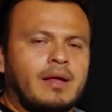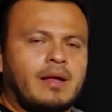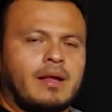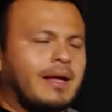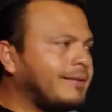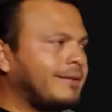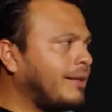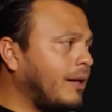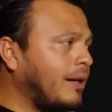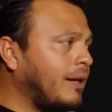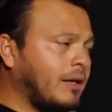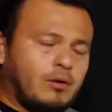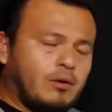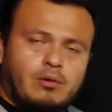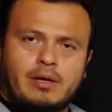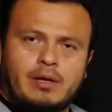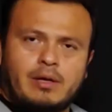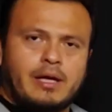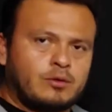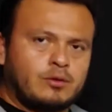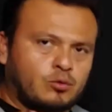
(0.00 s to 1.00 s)
Ese
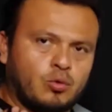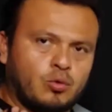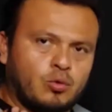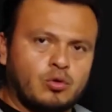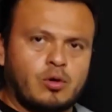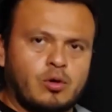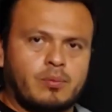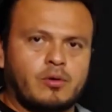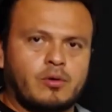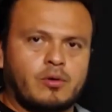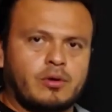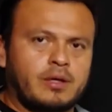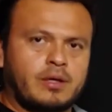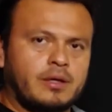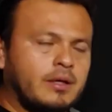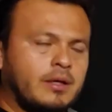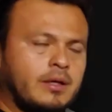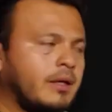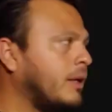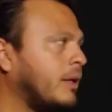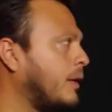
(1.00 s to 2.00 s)
dinero es tuyo, brother.
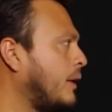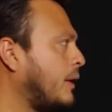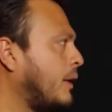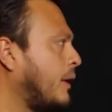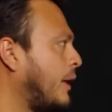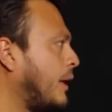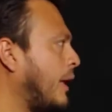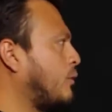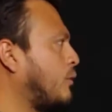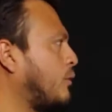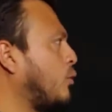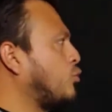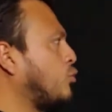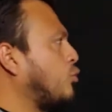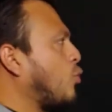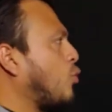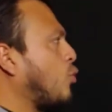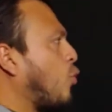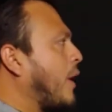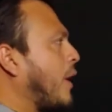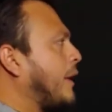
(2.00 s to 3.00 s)
Esto es
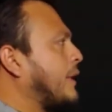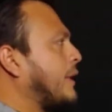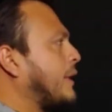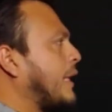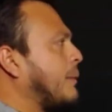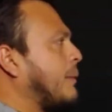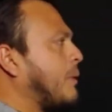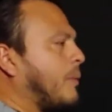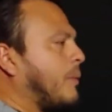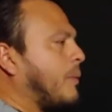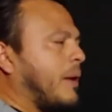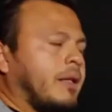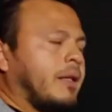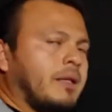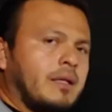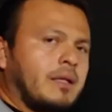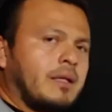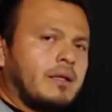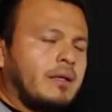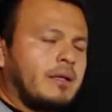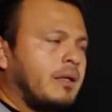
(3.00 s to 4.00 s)
su cuenta de vivienda.
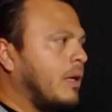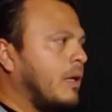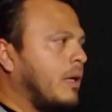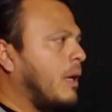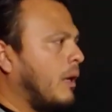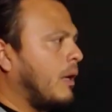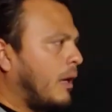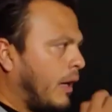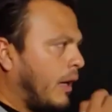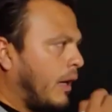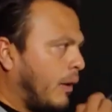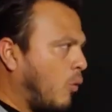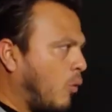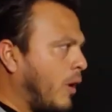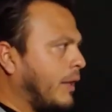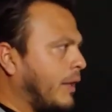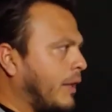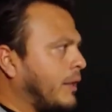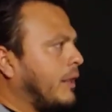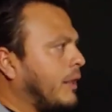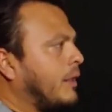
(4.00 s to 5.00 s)

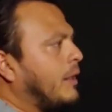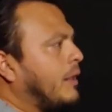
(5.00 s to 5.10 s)
Recuerda,